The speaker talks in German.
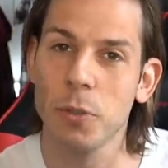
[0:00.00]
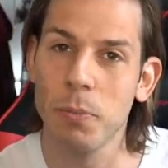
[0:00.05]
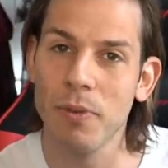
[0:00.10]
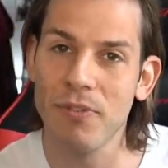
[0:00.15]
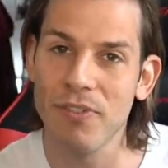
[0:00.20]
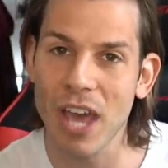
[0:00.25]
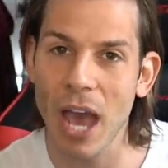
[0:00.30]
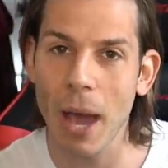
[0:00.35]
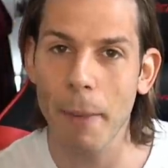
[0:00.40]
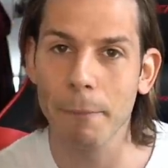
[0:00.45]

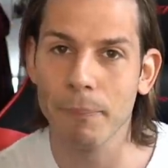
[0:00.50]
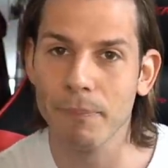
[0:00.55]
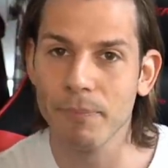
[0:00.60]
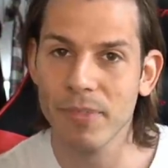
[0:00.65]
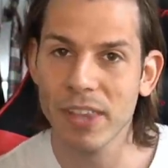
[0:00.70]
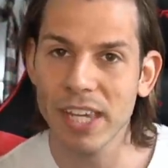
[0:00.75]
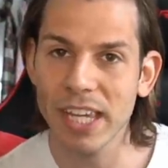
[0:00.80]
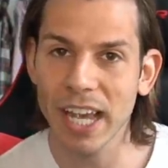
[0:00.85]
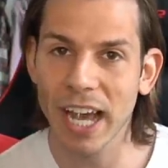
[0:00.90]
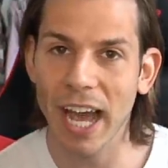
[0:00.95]
bewerben,
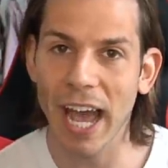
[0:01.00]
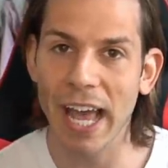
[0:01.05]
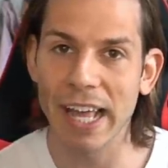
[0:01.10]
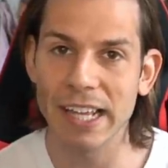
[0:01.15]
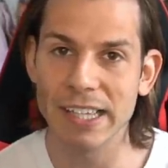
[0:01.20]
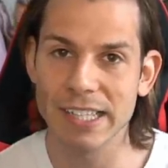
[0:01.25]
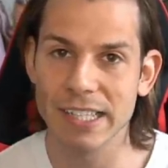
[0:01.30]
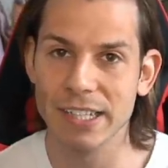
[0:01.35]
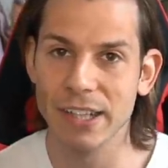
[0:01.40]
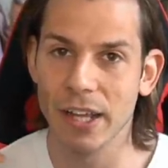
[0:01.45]
ihre
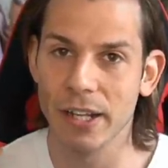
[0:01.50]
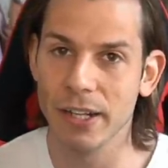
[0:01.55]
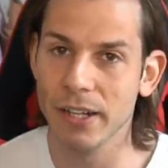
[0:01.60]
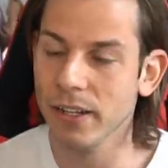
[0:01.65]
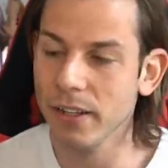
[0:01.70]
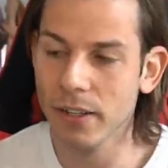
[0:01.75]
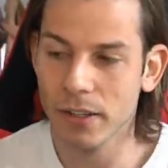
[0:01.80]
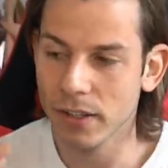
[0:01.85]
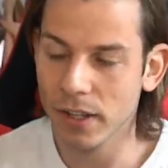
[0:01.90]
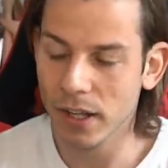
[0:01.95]
einzelnen,
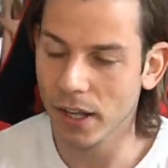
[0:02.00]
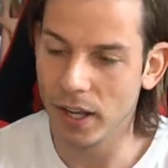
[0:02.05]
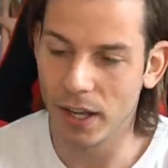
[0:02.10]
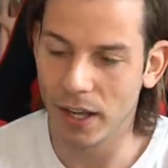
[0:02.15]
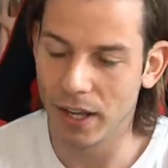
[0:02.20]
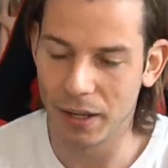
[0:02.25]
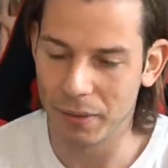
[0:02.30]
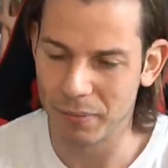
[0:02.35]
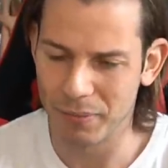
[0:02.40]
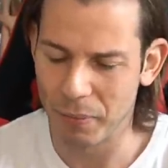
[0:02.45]

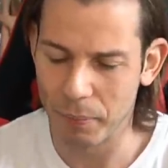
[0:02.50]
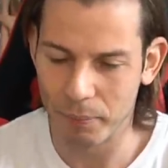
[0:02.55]
äh,